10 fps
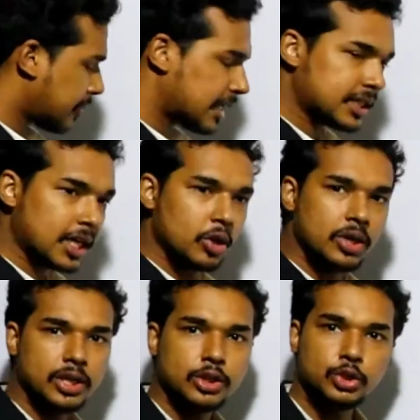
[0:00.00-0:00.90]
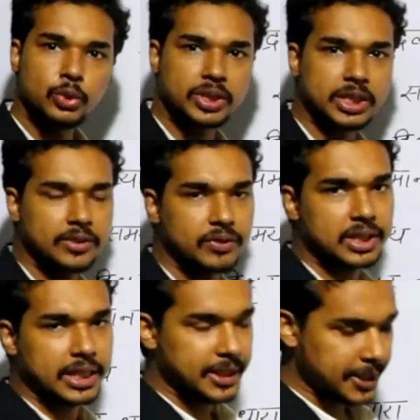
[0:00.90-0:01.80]
की मात्रा और ज्योति
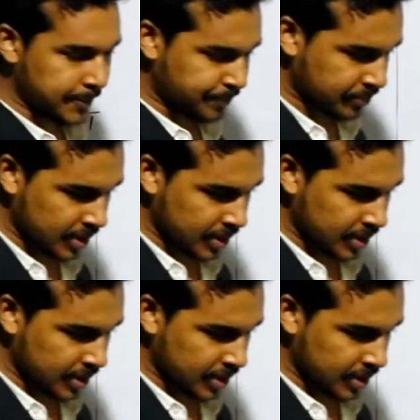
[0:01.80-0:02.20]
तीव्रता ठीक है